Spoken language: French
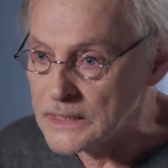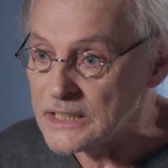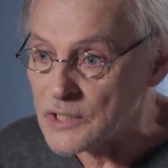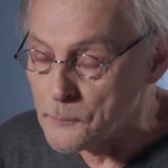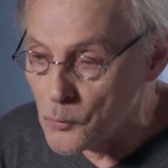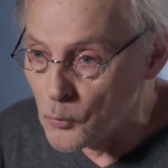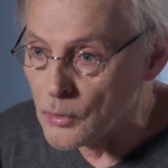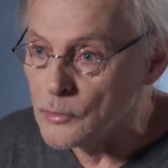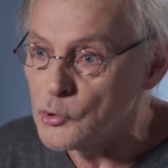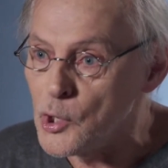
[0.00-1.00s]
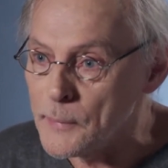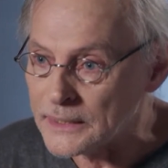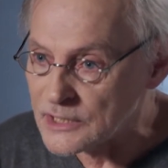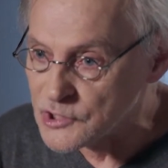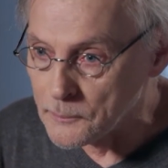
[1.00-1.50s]
Il est à pour le
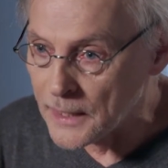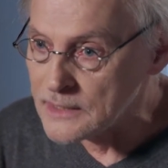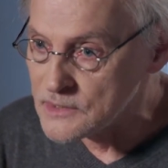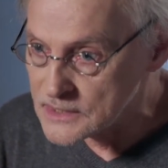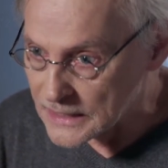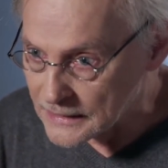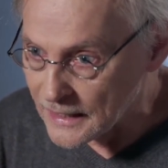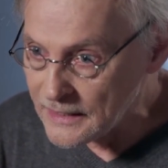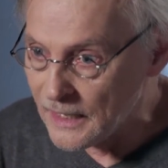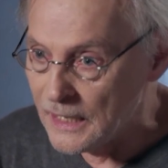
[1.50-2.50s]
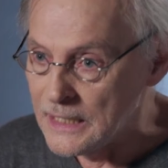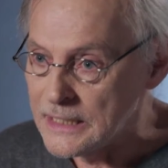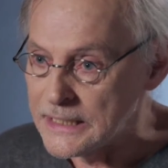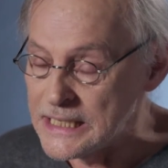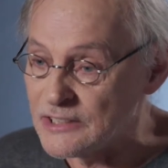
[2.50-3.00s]
mariage des prêtres, c'est clair.
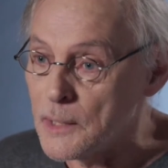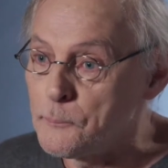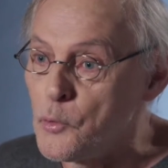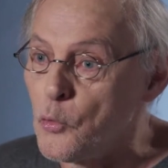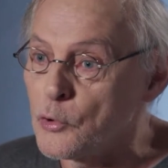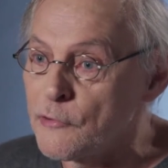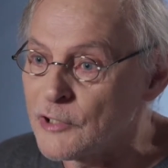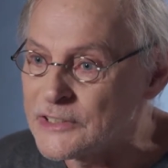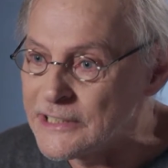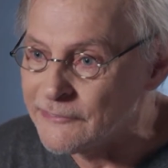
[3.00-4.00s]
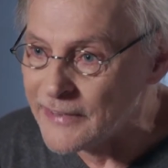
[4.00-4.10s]
Il est à pour le vote des